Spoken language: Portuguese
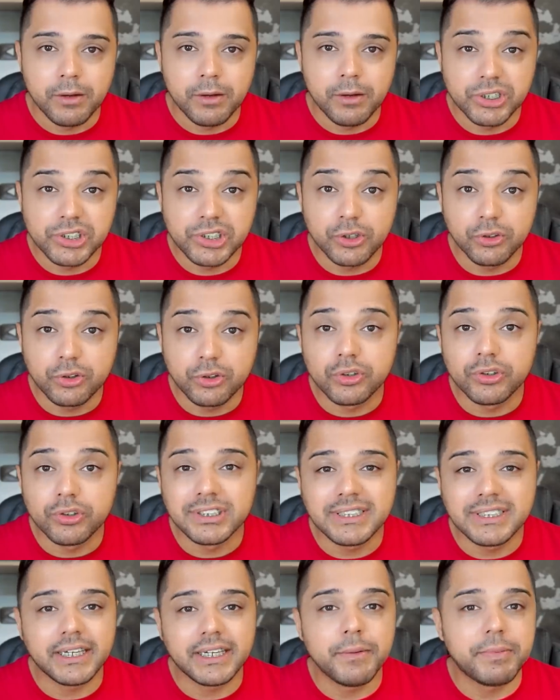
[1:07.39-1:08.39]
Por isso que eu
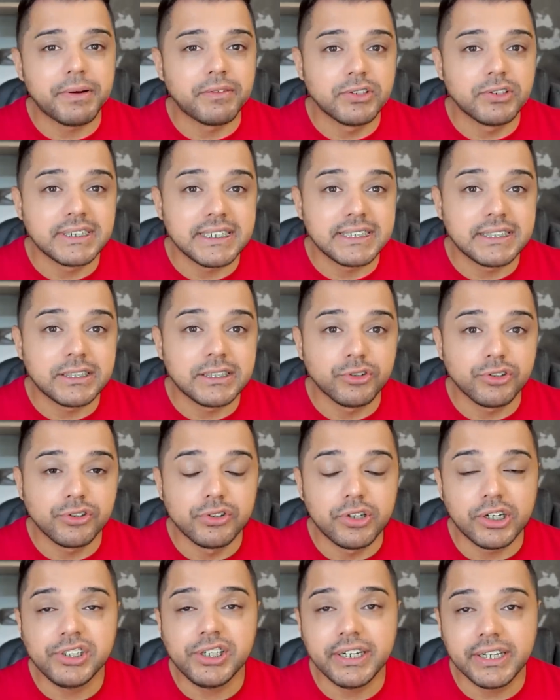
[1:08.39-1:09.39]
trouxe aqui para vocês. Então
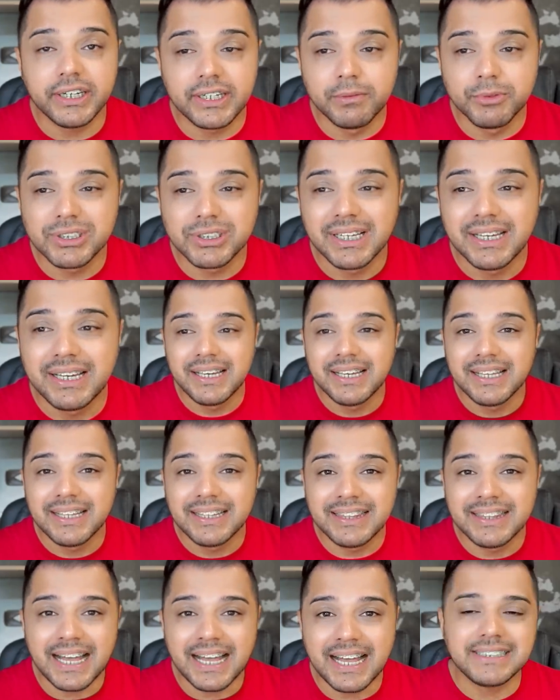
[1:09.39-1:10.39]
nós chegamos
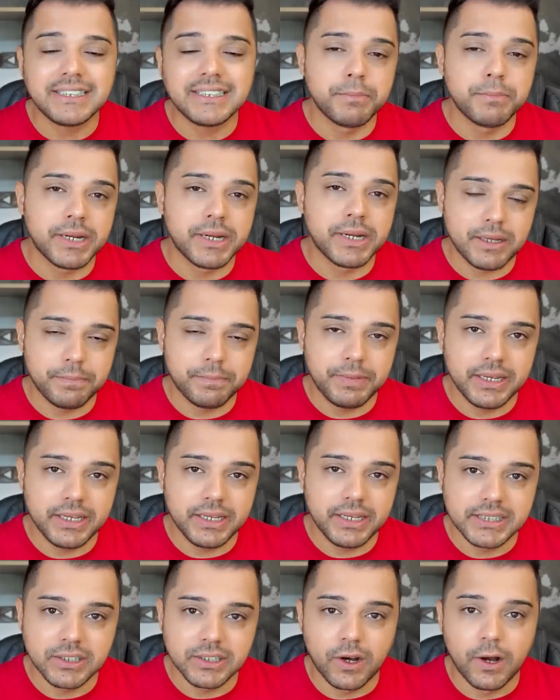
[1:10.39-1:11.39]
na semana da
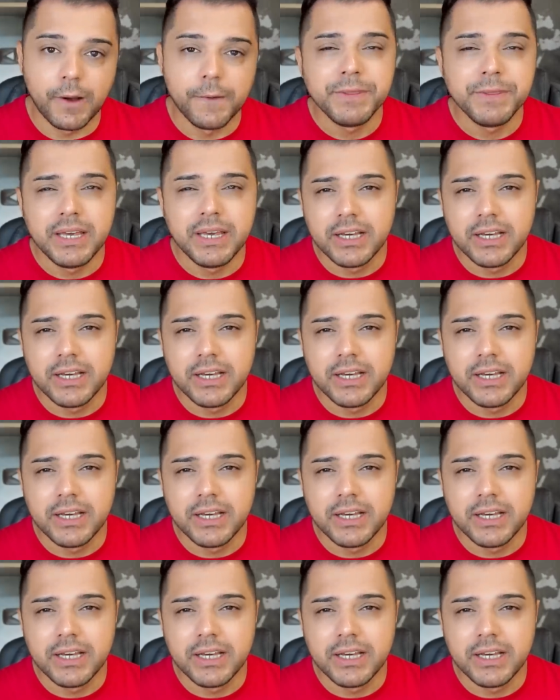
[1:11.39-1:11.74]
perícia. Ó.